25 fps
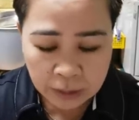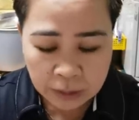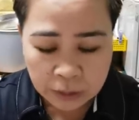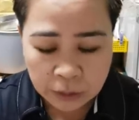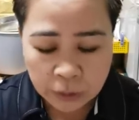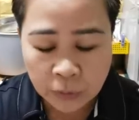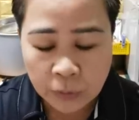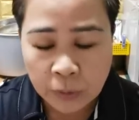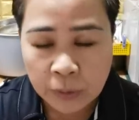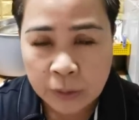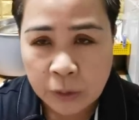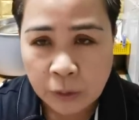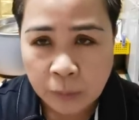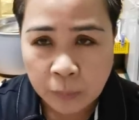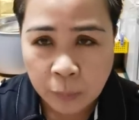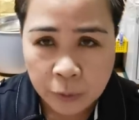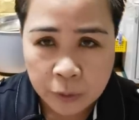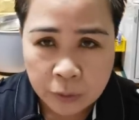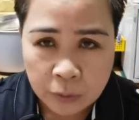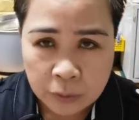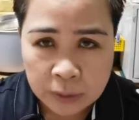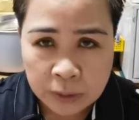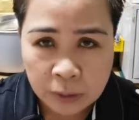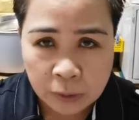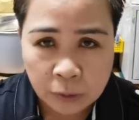so yun
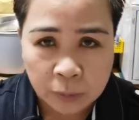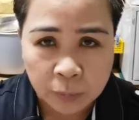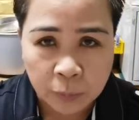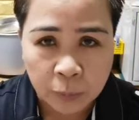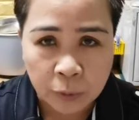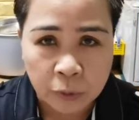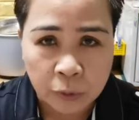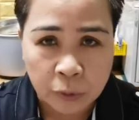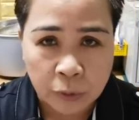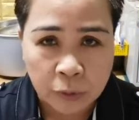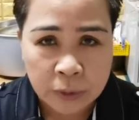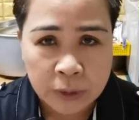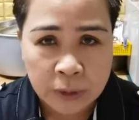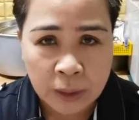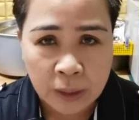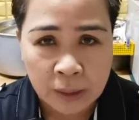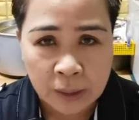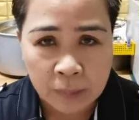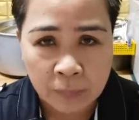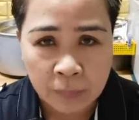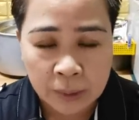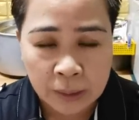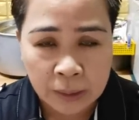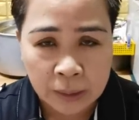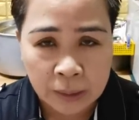po yung sagot po doon
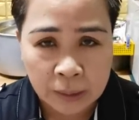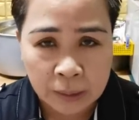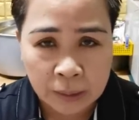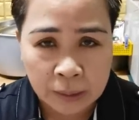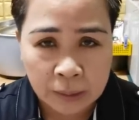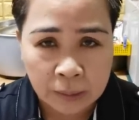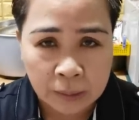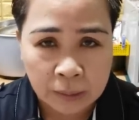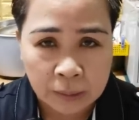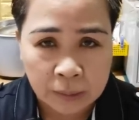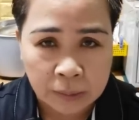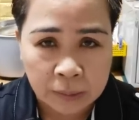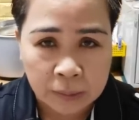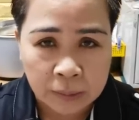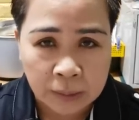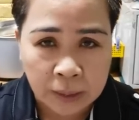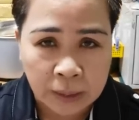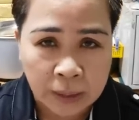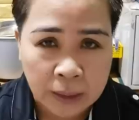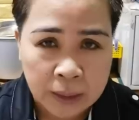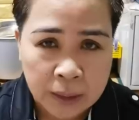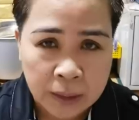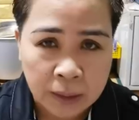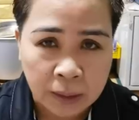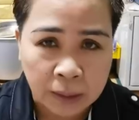sa mga
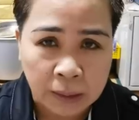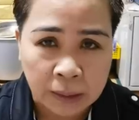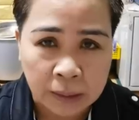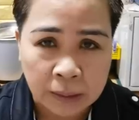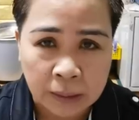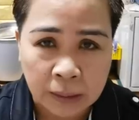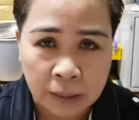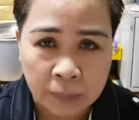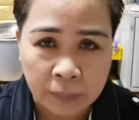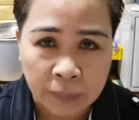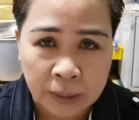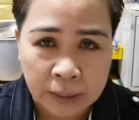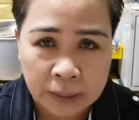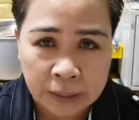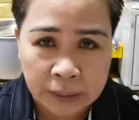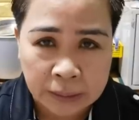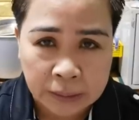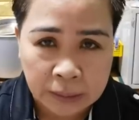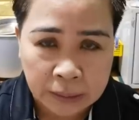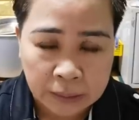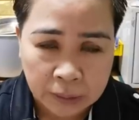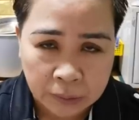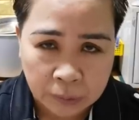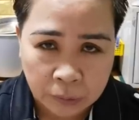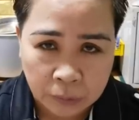dalahira na mga
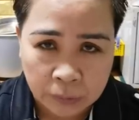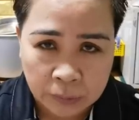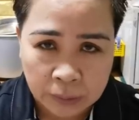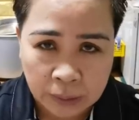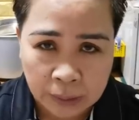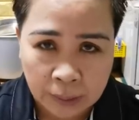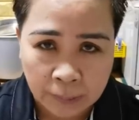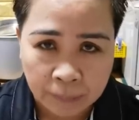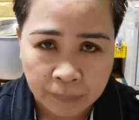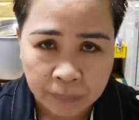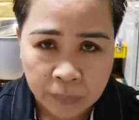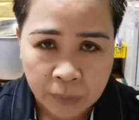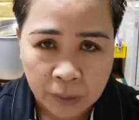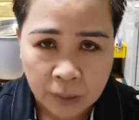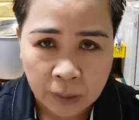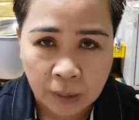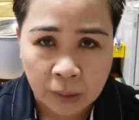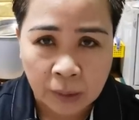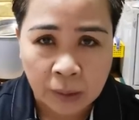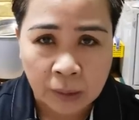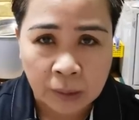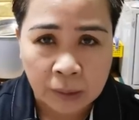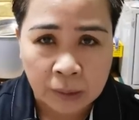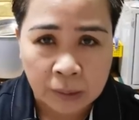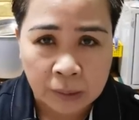nagtatanong na
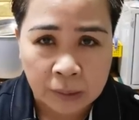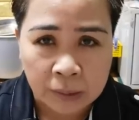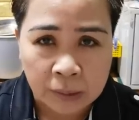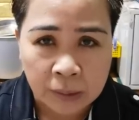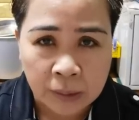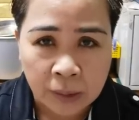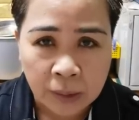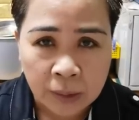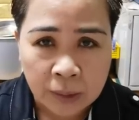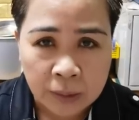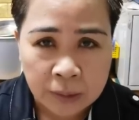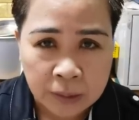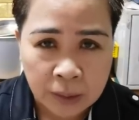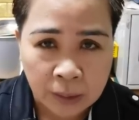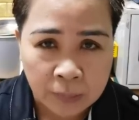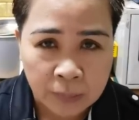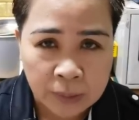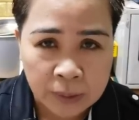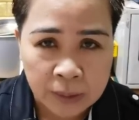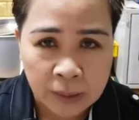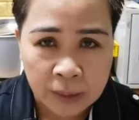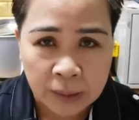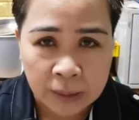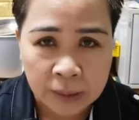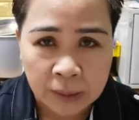uh,
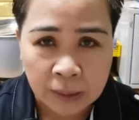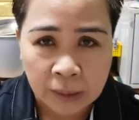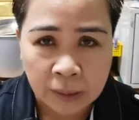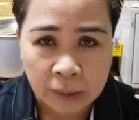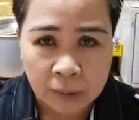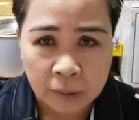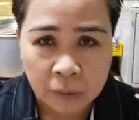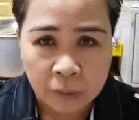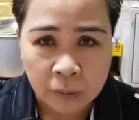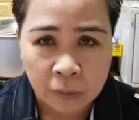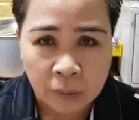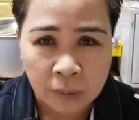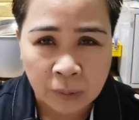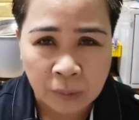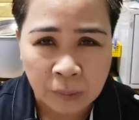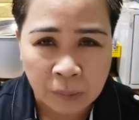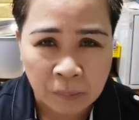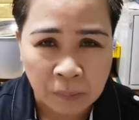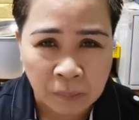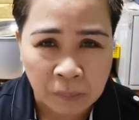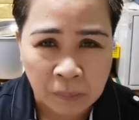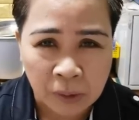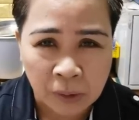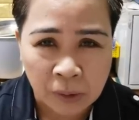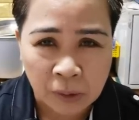sabi nila na uh,
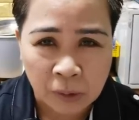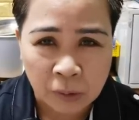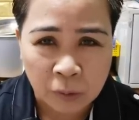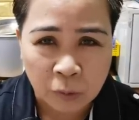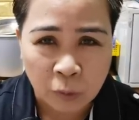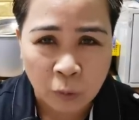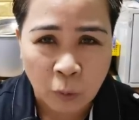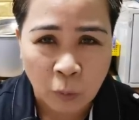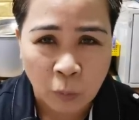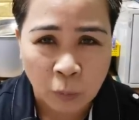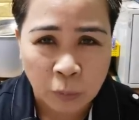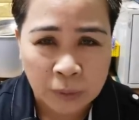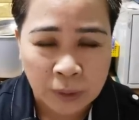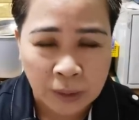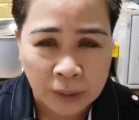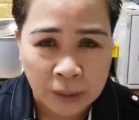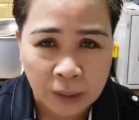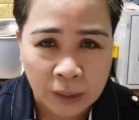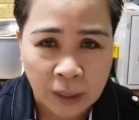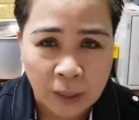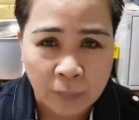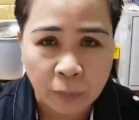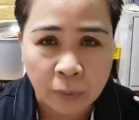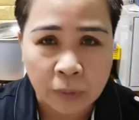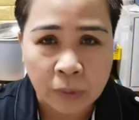kung
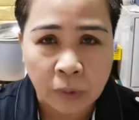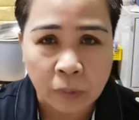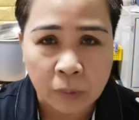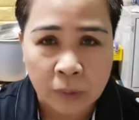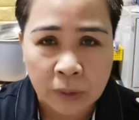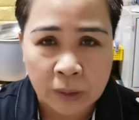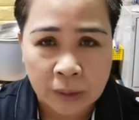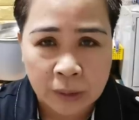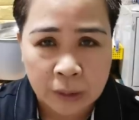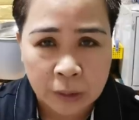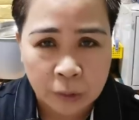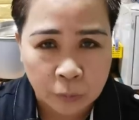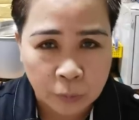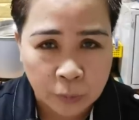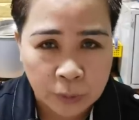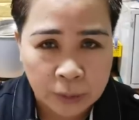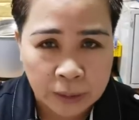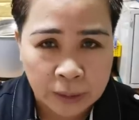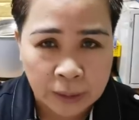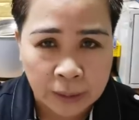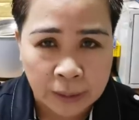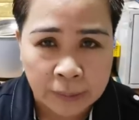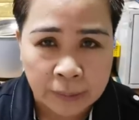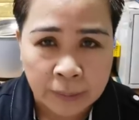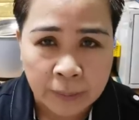talaga po raw na hinuli
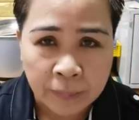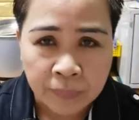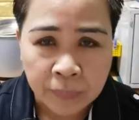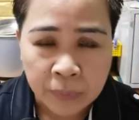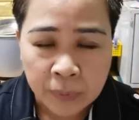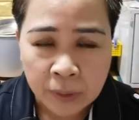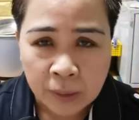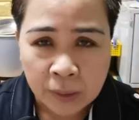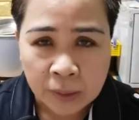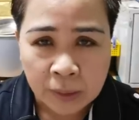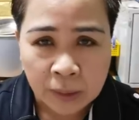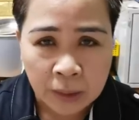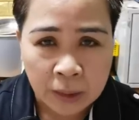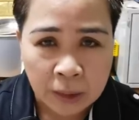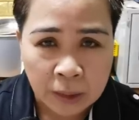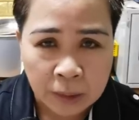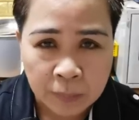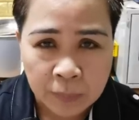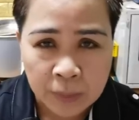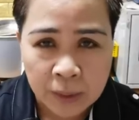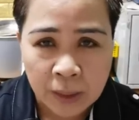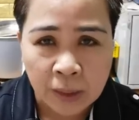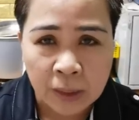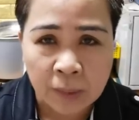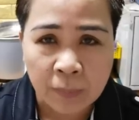ng ng
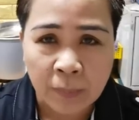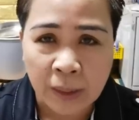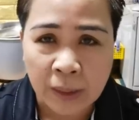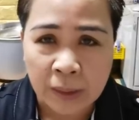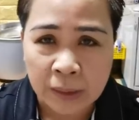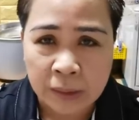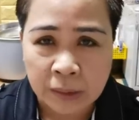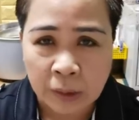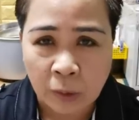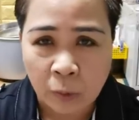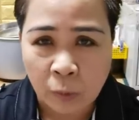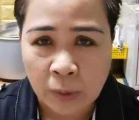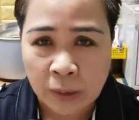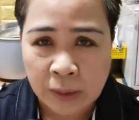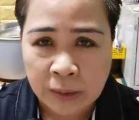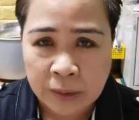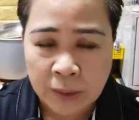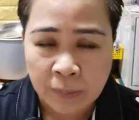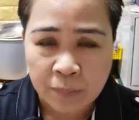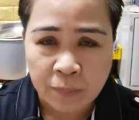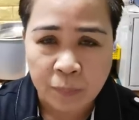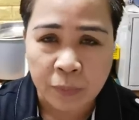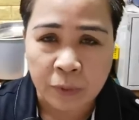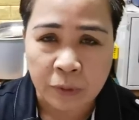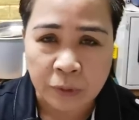NBI, bakit daw wala
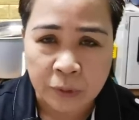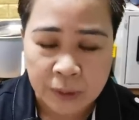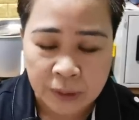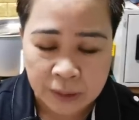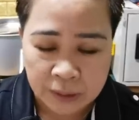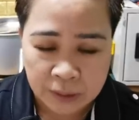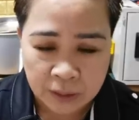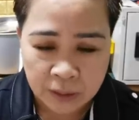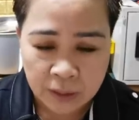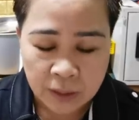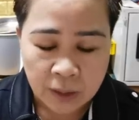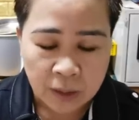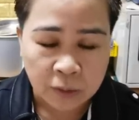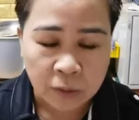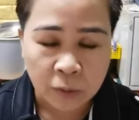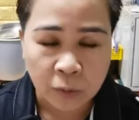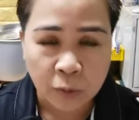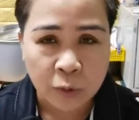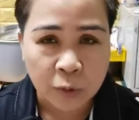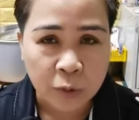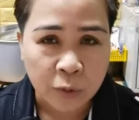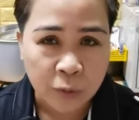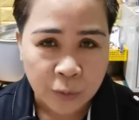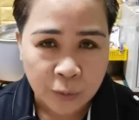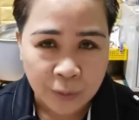siyang posas. So
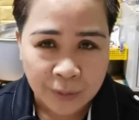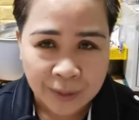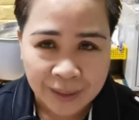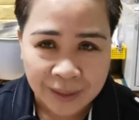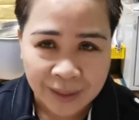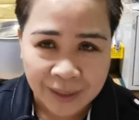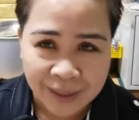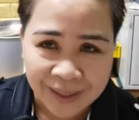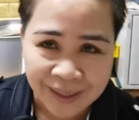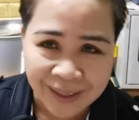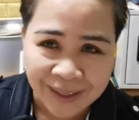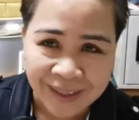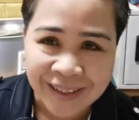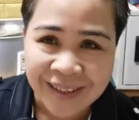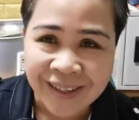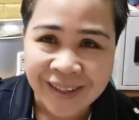gusto niyo talaga,